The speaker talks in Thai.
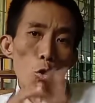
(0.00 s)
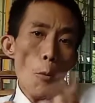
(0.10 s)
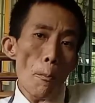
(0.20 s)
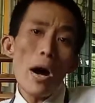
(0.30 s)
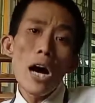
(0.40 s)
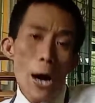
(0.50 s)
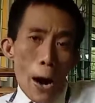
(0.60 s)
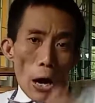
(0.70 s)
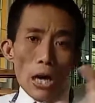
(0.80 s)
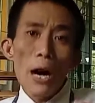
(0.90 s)
ทูบเบอร์
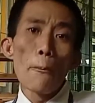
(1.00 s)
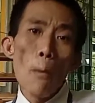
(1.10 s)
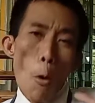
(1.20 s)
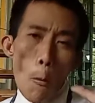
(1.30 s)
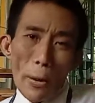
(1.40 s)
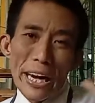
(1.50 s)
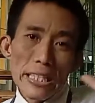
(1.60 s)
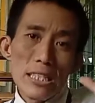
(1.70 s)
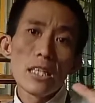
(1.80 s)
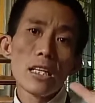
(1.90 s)
ก็คือผู้ผลิ
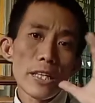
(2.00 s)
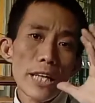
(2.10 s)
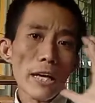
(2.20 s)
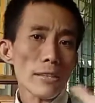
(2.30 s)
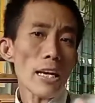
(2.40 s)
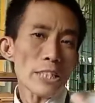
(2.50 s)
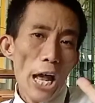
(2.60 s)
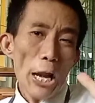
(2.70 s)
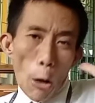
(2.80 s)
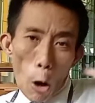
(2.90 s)
ตสื่ออย่างสร้างส
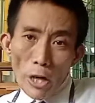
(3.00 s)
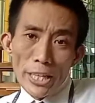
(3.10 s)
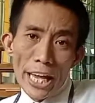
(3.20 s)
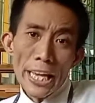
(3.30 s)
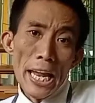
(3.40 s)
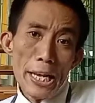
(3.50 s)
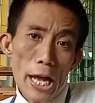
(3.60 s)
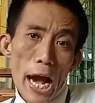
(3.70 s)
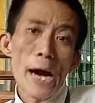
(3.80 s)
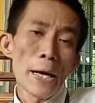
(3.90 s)
รรค์หรือคอนเทนต์ไอ
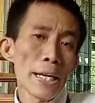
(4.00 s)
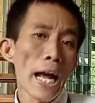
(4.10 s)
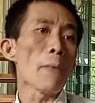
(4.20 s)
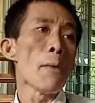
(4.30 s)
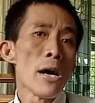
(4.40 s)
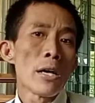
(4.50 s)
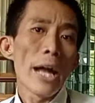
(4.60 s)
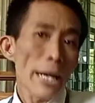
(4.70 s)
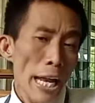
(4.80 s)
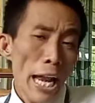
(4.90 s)
เดียนะครับ
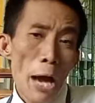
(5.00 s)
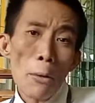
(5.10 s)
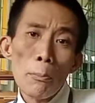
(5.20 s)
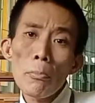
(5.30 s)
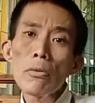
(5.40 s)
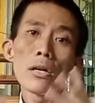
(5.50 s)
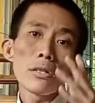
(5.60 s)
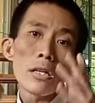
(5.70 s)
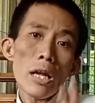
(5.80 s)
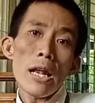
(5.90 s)
ดังนั้นแล้ว
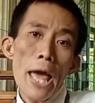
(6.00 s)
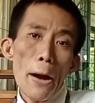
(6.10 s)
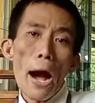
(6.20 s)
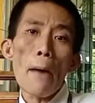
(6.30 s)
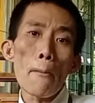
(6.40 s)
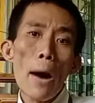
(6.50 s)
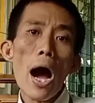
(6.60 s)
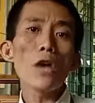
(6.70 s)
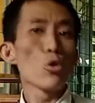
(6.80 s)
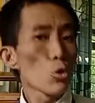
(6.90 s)
ดังนั้นแล้วคำ
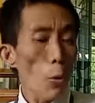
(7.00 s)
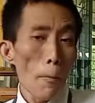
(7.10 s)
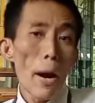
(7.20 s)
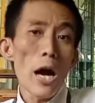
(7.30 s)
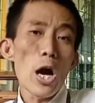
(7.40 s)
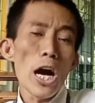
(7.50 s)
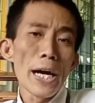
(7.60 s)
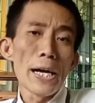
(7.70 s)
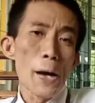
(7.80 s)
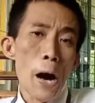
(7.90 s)
ว่ายูทูบเบอร์ก็
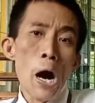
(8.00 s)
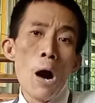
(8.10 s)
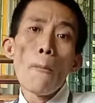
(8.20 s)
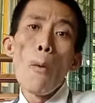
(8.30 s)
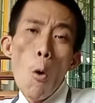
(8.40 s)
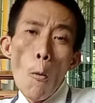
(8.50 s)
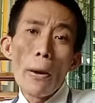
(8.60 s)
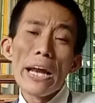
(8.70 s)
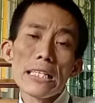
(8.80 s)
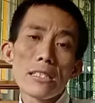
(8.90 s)
คือผู้ผ
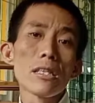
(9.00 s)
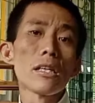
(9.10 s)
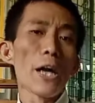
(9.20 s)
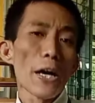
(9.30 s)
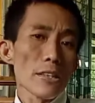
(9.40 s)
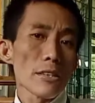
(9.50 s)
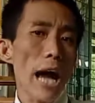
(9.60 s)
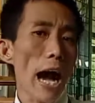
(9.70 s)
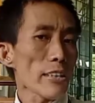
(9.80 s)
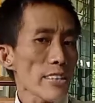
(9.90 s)
ลิตสื่ออ
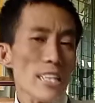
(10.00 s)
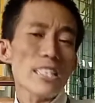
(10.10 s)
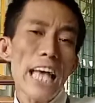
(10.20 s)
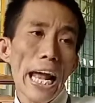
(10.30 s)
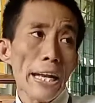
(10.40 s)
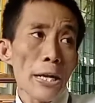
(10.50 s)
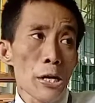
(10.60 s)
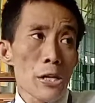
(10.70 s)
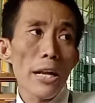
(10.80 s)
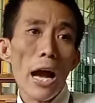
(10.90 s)
ย่างสร้างสรรค์
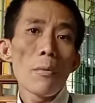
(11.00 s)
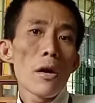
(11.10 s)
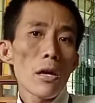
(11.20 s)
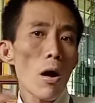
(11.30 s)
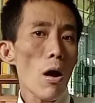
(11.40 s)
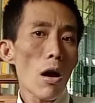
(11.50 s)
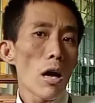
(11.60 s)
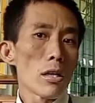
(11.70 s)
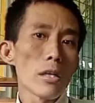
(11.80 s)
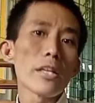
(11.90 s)
นะครับก็
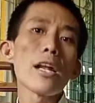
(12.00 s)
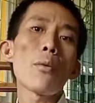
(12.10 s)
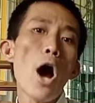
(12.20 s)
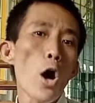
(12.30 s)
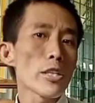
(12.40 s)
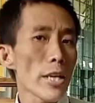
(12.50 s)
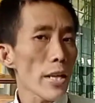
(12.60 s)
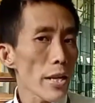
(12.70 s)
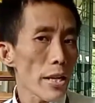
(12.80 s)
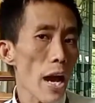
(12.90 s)
หรือที่เรียกว่าคอนเทน
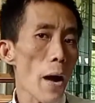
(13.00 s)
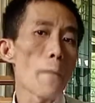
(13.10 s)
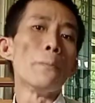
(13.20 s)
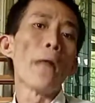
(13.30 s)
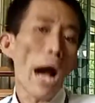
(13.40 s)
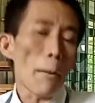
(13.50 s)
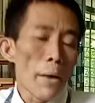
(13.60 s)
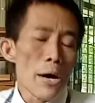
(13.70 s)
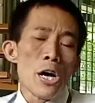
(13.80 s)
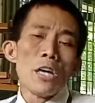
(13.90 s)
ต์ไอเดียนะครับ
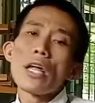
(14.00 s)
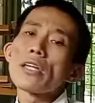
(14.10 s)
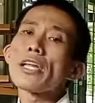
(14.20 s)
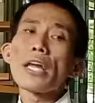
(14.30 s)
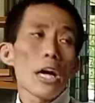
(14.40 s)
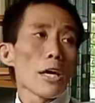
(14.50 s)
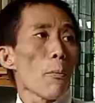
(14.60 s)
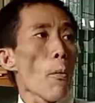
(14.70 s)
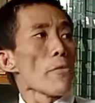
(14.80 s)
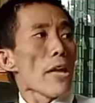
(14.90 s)
และทีนี้คือ
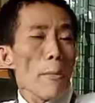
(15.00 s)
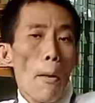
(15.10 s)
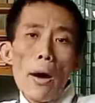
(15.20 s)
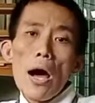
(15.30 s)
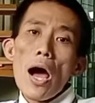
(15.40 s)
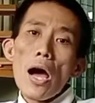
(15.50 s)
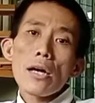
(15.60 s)
ผมอยากจะบอกว่า